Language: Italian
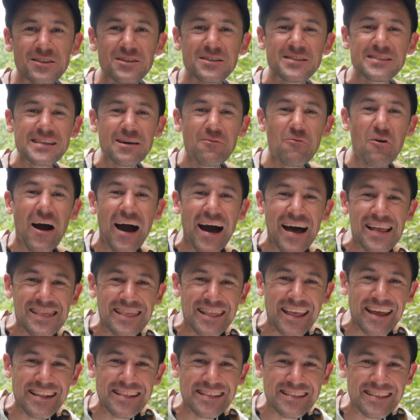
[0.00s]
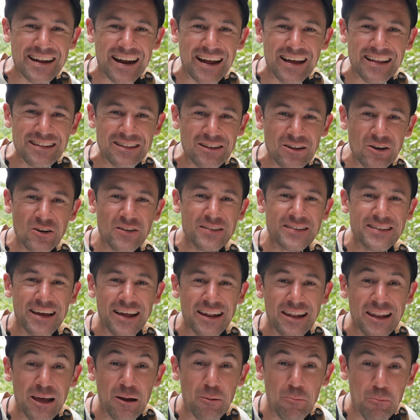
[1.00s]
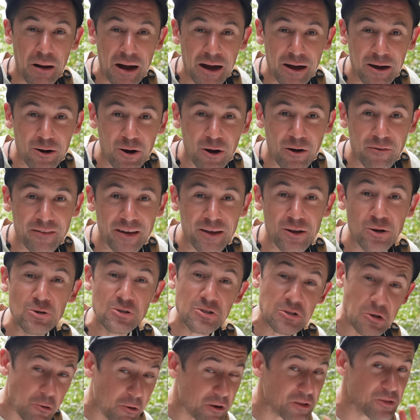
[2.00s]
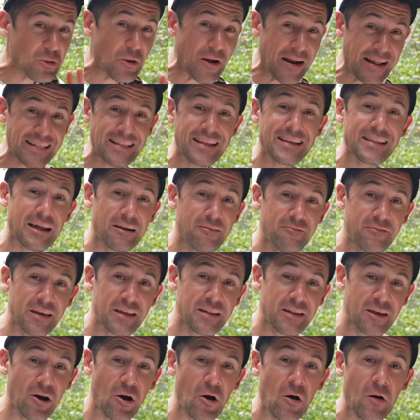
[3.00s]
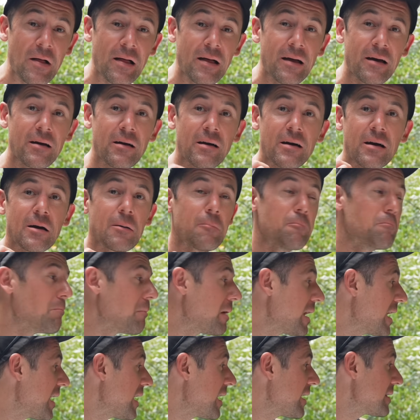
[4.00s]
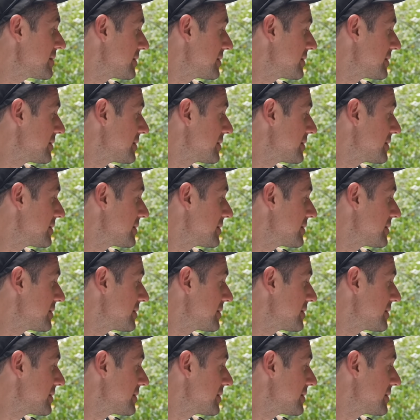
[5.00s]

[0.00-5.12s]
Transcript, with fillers: Ci stiamo addentrando nelle mangrovie, non so quanto renda dal video, ma